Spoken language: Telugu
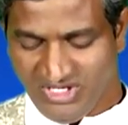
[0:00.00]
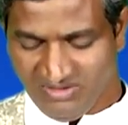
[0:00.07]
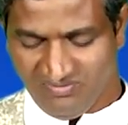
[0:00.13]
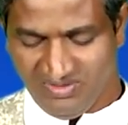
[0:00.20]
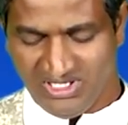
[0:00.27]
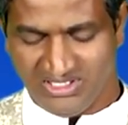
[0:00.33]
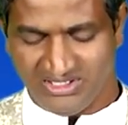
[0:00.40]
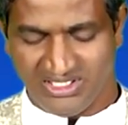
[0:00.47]

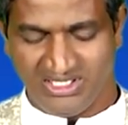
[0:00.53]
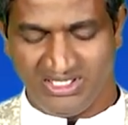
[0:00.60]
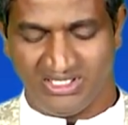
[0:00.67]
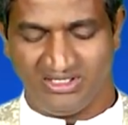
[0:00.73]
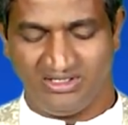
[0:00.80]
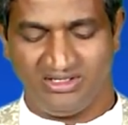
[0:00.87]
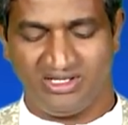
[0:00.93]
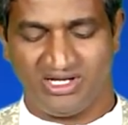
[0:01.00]
ఇవ్వలేదని
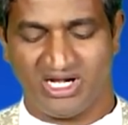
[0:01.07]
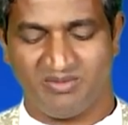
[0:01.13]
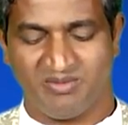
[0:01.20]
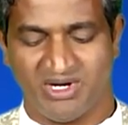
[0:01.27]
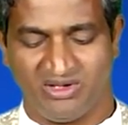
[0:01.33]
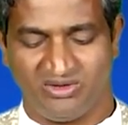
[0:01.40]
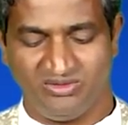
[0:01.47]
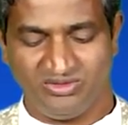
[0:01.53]
ఇక్కడ
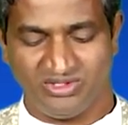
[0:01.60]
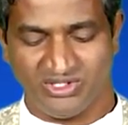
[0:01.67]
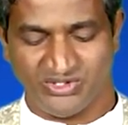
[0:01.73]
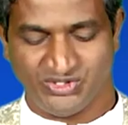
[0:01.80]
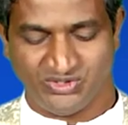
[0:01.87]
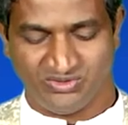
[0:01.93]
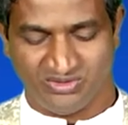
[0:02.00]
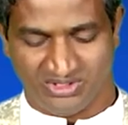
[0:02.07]
మనకు
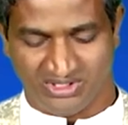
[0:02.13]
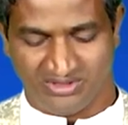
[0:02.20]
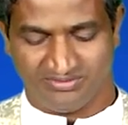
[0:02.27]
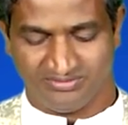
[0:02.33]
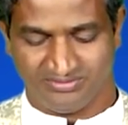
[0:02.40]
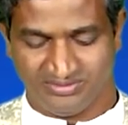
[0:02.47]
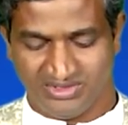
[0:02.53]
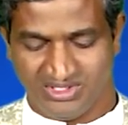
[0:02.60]
తెలుస్తుంది
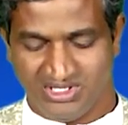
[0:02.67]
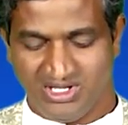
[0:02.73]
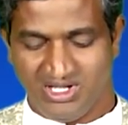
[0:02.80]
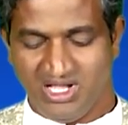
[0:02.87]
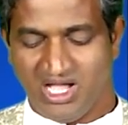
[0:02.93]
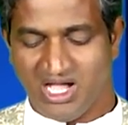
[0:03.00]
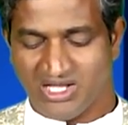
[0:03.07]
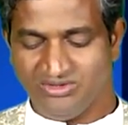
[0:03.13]

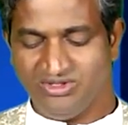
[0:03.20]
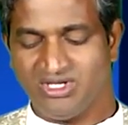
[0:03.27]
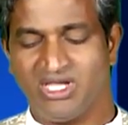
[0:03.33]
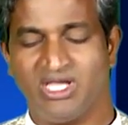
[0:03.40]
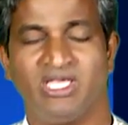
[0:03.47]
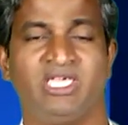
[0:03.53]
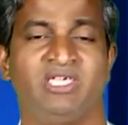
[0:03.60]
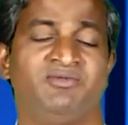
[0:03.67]

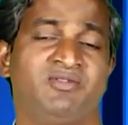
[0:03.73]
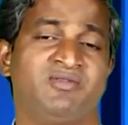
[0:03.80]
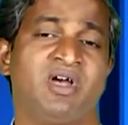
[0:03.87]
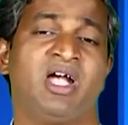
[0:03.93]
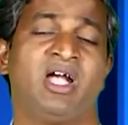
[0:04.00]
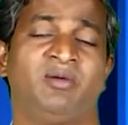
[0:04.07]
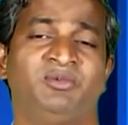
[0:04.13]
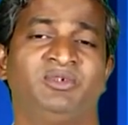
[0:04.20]
అందుకే ఈ
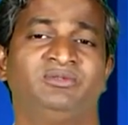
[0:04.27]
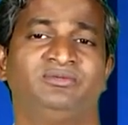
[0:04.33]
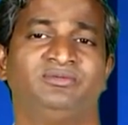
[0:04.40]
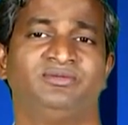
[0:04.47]
వివాహము